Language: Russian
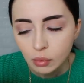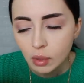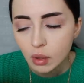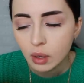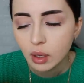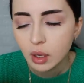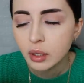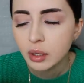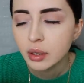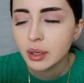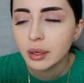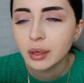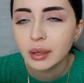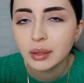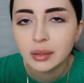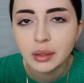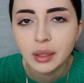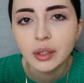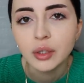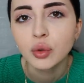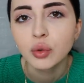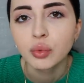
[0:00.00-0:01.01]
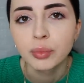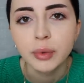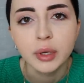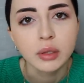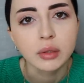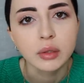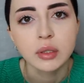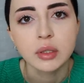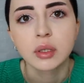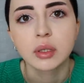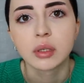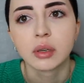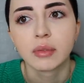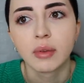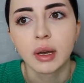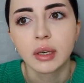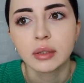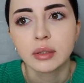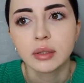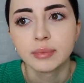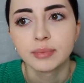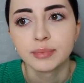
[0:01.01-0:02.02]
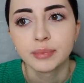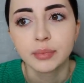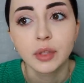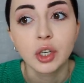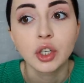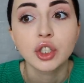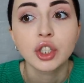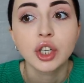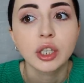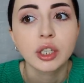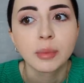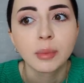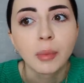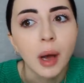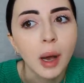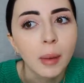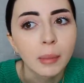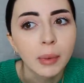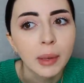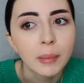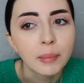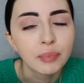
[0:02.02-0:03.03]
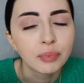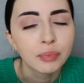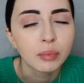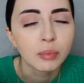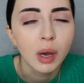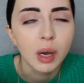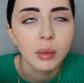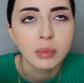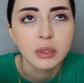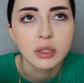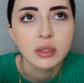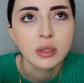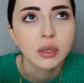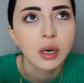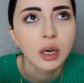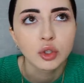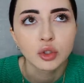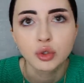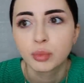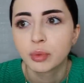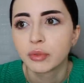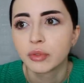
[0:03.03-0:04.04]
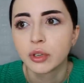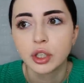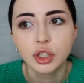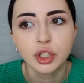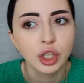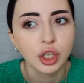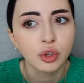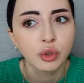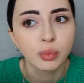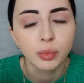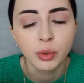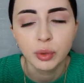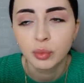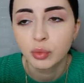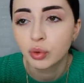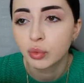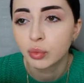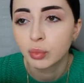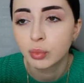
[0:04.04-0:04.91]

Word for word: Я никогда не умела скрывать, даже от мамы. Мама сразу по выражению моему,